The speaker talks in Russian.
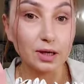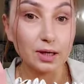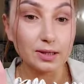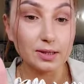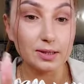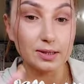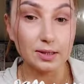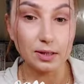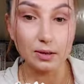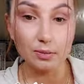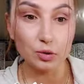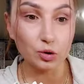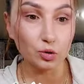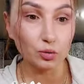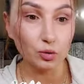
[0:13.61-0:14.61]
12
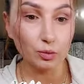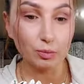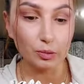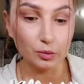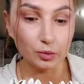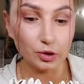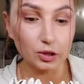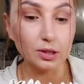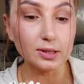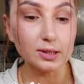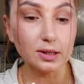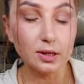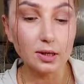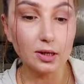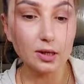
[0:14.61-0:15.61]
рыб, штук
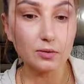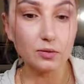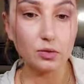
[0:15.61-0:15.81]
получилось.